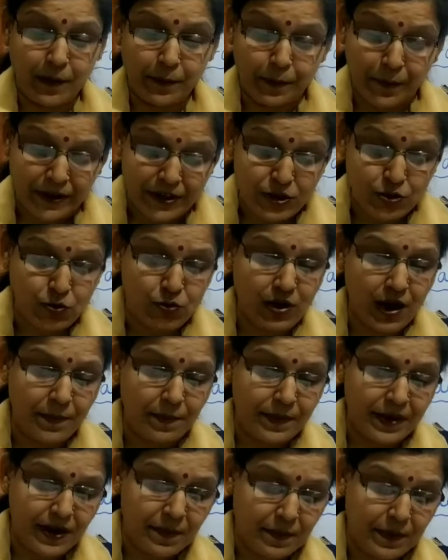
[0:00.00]
पशु
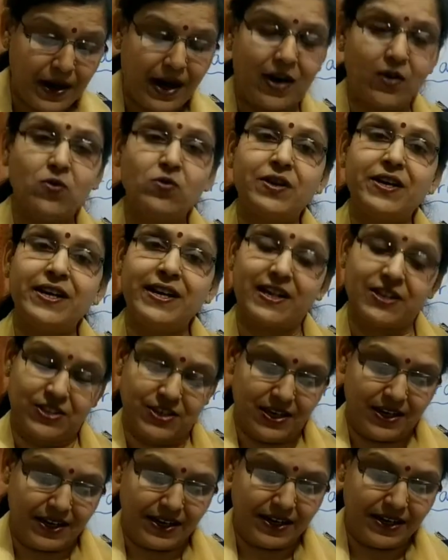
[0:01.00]
अपने प्राणों की
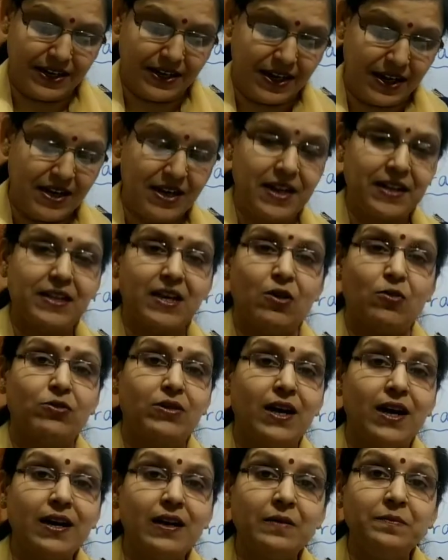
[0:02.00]
रक्षा करने के लिए इधर
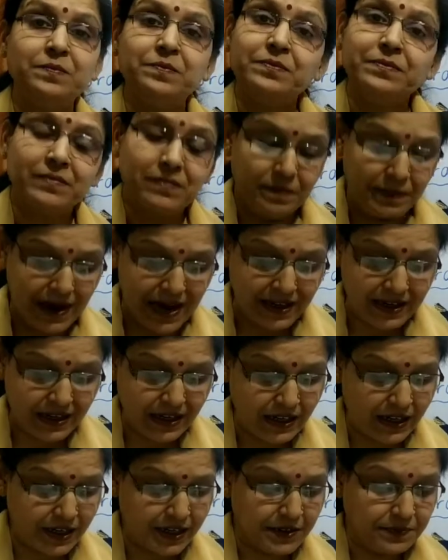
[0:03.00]
उधर भागने
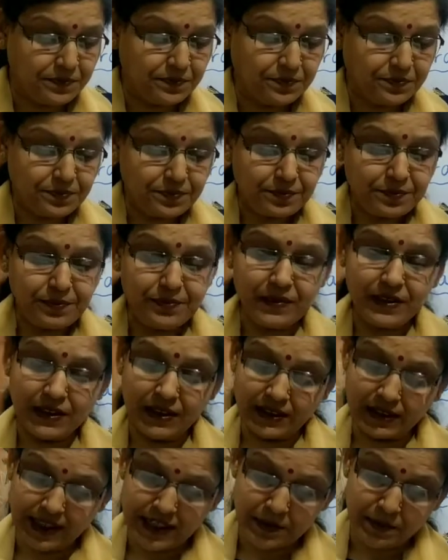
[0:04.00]
लगे
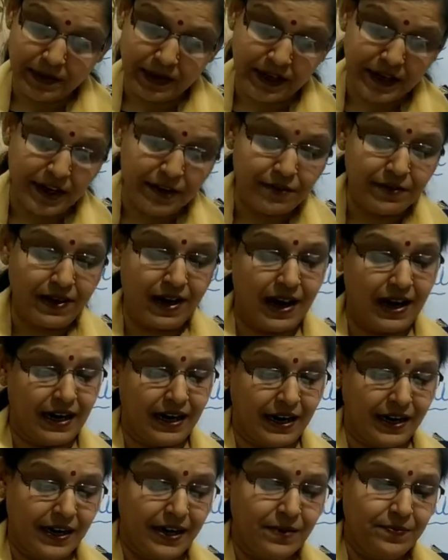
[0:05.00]
तस्मिन्निव
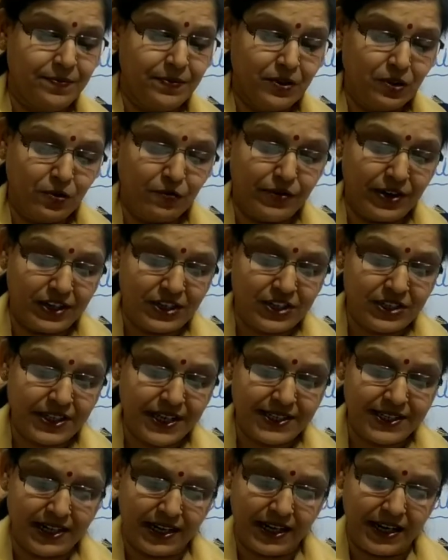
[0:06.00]
काले
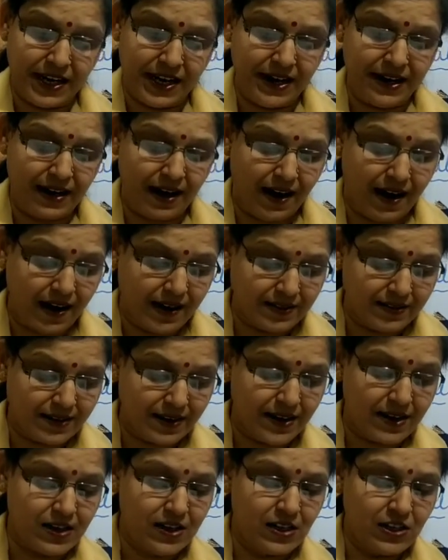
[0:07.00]
जलेन
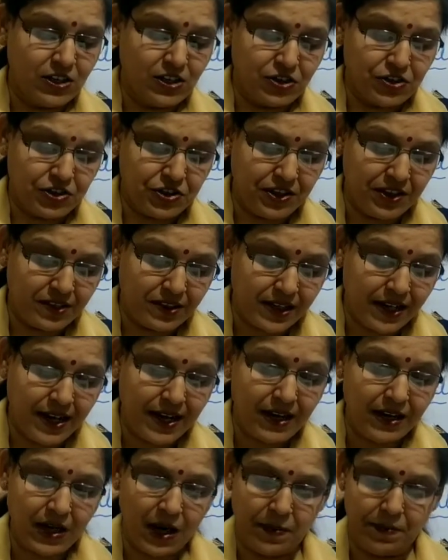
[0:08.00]
आद्र
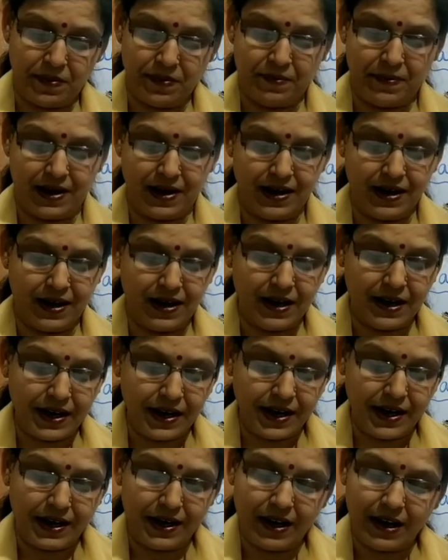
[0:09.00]
शीतेन एक
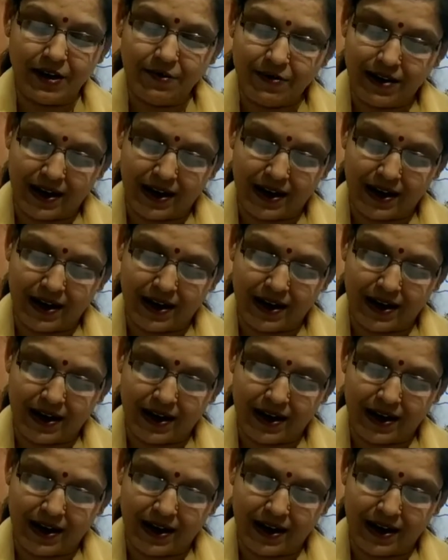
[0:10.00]
एकः